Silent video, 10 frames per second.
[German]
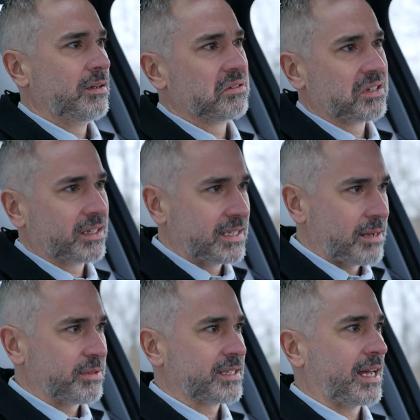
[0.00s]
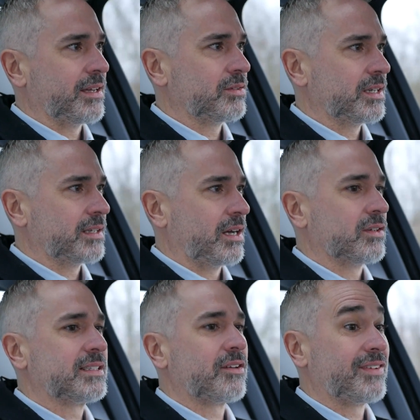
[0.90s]
Oder knappe
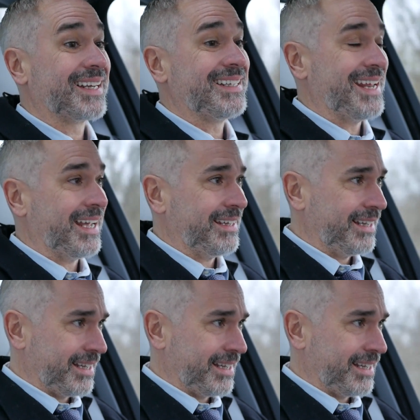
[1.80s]
300.000, da fängt der hier